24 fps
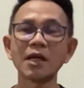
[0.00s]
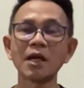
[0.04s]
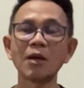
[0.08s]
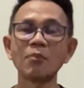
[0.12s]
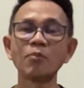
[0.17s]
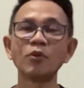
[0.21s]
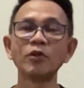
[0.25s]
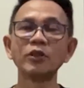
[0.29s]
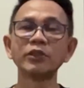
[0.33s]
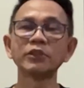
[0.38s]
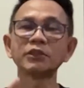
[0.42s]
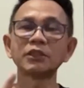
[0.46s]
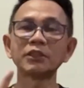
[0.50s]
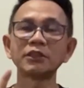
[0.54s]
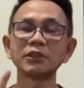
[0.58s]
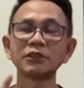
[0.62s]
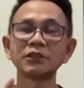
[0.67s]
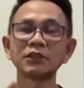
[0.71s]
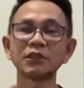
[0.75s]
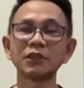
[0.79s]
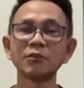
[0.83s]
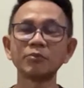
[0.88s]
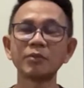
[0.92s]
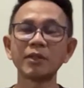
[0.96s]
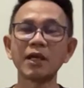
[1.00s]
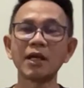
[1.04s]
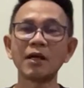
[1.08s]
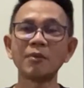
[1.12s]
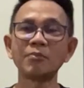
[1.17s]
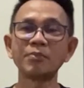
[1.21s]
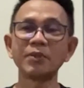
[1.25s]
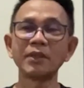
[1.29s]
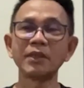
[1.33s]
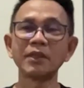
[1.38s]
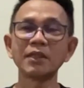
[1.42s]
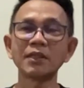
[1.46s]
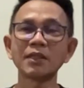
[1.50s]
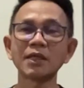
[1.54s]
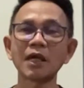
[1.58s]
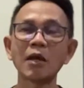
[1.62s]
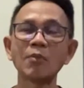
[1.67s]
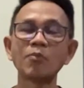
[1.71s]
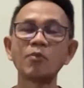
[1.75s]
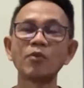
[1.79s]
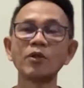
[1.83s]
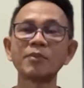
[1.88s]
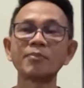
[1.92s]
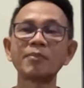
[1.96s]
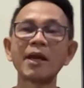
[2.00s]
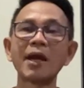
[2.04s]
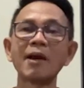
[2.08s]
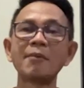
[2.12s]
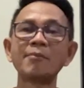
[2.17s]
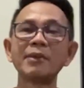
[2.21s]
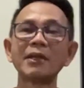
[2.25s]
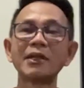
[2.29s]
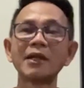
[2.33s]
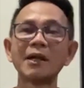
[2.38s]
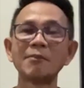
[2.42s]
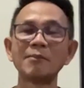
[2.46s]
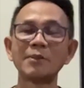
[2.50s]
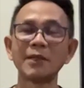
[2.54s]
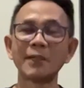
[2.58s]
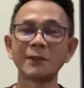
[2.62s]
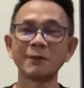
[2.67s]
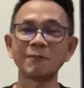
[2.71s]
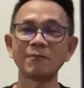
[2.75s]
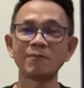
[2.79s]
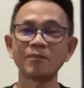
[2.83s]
nggak boleh sering-sering PAP nggak boleh PAP lama